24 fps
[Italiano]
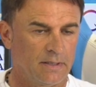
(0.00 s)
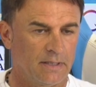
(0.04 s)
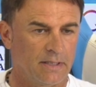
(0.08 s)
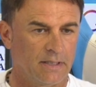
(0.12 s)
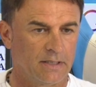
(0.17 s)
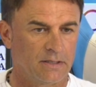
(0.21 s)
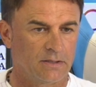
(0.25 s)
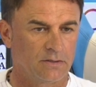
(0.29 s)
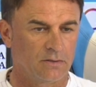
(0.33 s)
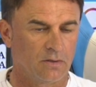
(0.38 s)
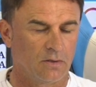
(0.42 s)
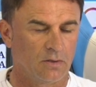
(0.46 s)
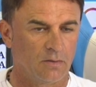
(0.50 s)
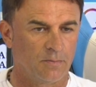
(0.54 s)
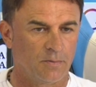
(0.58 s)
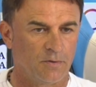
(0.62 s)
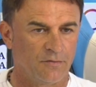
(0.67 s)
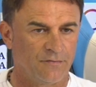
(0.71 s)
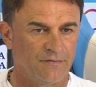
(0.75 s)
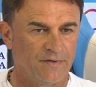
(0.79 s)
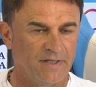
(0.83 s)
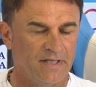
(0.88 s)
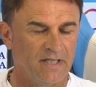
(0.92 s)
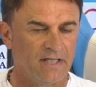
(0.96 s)
che sono
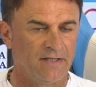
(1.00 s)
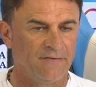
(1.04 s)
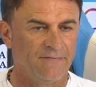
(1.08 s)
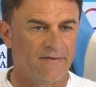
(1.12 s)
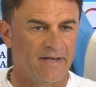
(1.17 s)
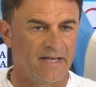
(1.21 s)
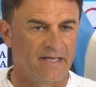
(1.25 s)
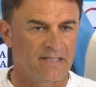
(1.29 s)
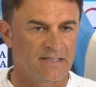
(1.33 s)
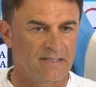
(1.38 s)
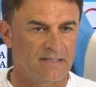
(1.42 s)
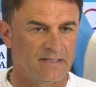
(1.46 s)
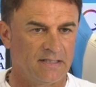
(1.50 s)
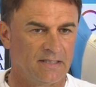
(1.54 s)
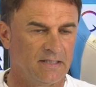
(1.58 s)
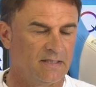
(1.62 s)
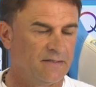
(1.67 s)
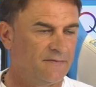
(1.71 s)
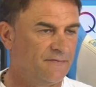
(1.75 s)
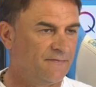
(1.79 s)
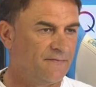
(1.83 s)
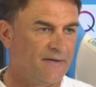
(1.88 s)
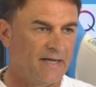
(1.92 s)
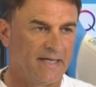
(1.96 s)
profili
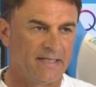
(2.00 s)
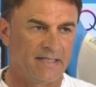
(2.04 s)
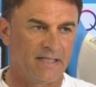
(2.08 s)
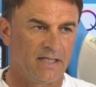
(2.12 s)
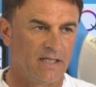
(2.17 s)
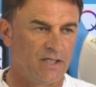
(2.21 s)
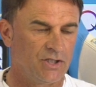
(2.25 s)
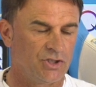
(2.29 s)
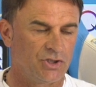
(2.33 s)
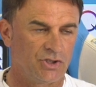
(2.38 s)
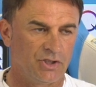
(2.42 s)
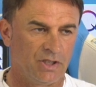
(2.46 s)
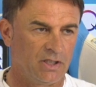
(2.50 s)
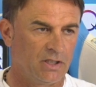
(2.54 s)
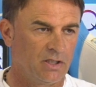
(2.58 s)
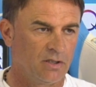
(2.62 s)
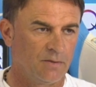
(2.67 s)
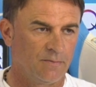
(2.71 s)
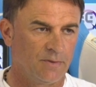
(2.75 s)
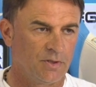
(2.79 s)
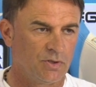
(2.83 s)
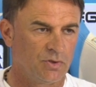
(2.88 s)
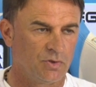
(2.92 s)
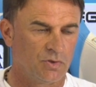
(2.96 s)
diversi, fai delle
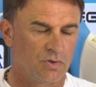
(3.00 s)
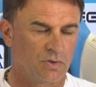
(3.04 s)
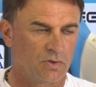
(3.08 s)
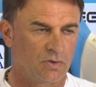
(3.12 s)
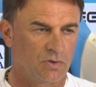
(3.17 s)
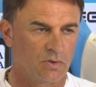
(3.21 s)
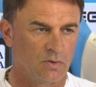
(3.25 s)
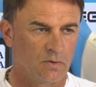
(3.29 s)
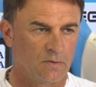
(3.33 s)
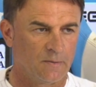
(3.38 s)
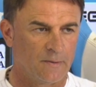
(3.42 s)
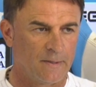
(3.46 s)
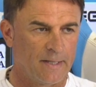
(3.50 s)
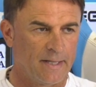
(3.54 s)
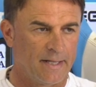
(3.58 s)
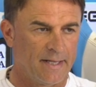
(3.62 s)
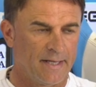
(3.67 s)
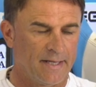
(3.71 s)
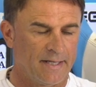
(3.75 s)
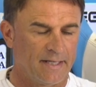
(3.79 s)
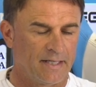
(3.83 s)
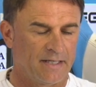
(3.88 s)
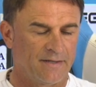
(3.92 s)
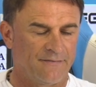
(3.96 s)
scelte come è giusto
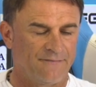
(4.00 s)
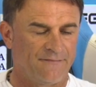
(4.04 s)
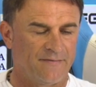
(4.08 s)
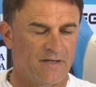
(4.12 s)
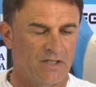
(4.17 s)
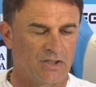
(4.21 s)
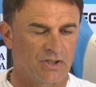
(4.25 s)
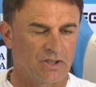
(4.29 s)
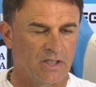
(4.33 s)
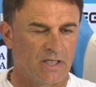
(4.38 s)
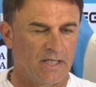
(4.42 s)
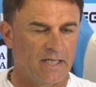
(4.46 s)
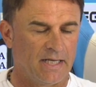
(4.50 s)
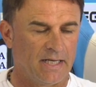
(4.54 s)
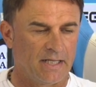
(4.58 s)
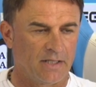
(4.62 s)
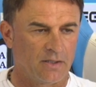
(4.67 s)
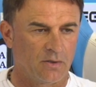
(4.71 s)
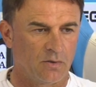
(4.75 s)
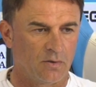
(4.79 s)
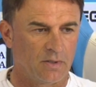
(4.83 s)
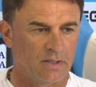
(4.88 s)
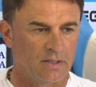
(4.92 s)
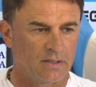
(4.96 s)
che faccia
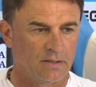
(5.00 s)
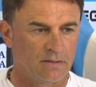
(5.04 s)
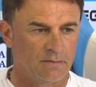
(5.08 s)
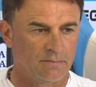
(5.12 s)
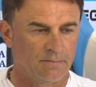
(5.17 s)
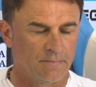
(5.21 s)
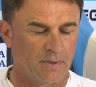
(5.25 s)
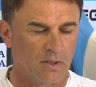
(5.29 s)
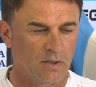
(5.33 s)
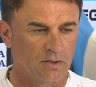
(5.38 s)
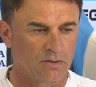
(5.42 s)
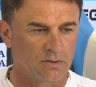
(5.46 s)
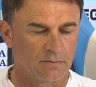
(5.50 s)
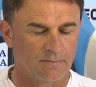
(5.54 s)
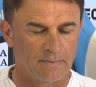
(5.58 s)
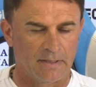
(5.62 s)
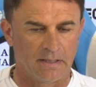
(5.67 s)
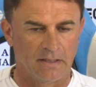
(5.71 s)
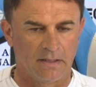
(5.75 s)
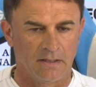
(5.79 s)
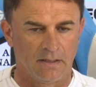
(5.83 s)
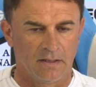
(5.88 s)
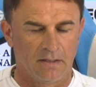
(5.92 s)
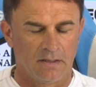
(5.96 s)
allenatore, però
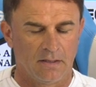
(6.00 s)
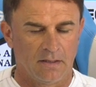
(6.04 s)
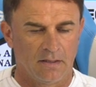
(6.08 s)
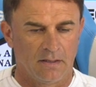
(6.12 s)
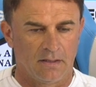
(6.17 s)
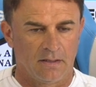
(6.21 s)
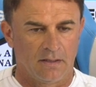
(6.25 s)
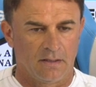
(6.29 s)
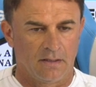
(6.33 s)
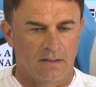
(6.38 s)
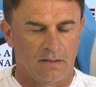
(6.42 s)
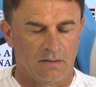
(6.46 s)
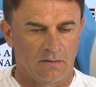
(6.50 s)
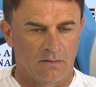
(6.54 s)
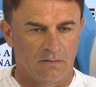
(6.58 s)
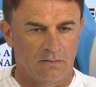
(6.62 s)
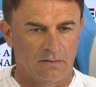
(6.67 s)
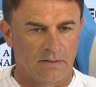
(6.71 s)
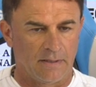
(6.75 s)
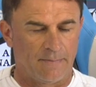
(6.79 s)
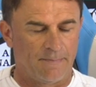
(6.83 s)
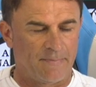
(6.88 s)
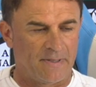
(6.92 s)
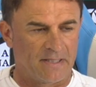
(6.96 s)
insomma
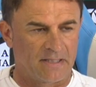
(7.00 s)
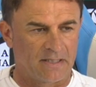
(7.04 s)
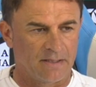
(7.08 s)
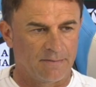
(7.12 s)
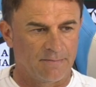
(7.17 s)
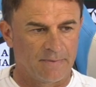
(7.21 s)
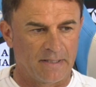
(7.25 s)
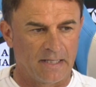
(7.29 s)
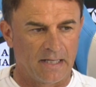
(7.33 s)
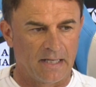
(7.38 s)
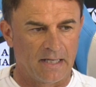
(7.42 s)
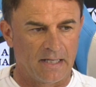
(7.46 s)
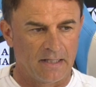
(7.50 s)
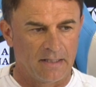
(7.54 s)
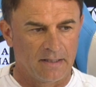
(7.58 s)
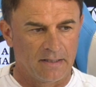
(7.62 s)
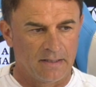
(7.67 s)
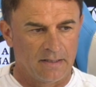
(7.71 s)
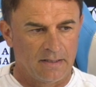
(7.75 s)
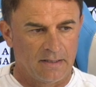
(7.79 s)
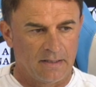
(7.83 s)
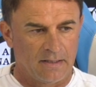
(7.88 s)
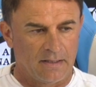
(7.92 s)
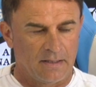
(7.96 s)
io da parte mia
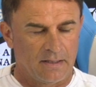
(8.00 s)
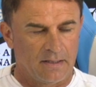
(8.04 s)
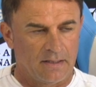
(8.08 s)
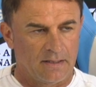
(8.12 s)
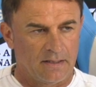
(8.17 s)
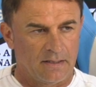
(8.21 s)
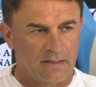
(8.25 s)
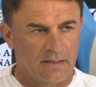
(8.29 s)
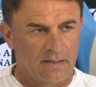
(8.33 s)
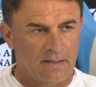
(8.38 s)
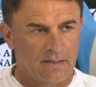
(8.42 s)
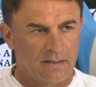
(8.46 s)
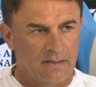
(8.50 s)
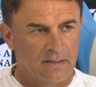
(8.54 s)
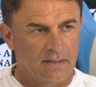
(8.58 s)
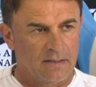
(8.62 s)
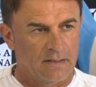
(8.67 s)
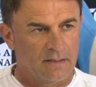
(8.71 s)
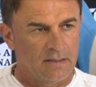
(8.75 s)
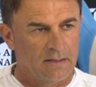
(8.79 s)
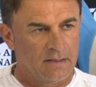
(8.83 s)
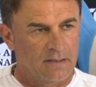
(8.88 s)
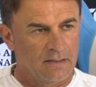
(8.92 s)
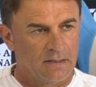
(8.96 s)
eh,
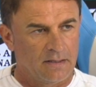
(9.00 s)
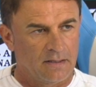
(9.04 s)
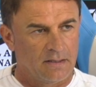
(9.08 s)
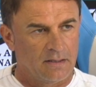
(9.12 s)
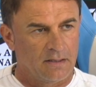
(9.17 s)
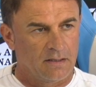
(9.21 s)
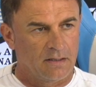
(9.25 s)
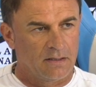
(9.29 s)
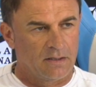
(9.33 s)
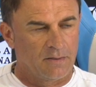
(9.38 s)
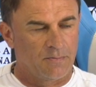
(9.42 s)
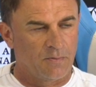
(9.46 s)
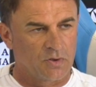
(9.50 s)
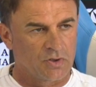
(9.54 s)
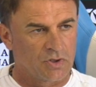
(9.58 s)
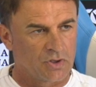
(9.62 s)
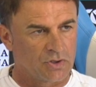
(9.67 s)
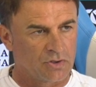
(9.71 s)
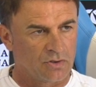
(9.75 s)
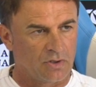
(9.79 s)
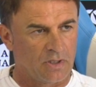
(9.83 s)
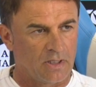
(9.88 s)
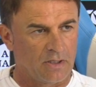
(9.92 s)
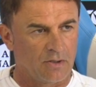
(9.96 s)
gli posso
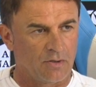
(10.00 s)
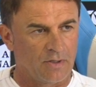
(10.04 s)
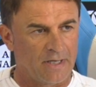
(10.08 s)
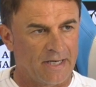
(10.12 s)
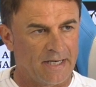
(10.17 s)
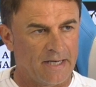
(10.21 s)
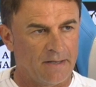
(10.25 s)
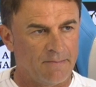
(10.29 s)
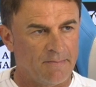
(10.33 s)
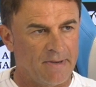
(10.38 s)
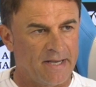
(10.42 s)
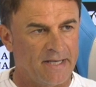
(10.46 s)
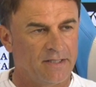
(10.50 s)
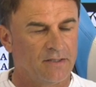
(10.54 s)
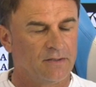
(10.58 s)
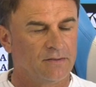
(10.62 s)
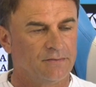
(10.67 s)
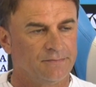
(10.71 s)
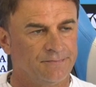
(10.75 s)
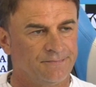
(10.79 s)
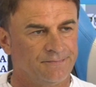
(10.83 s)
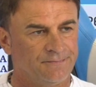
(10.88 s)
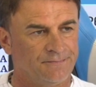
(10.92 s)
solo augurare il meglio.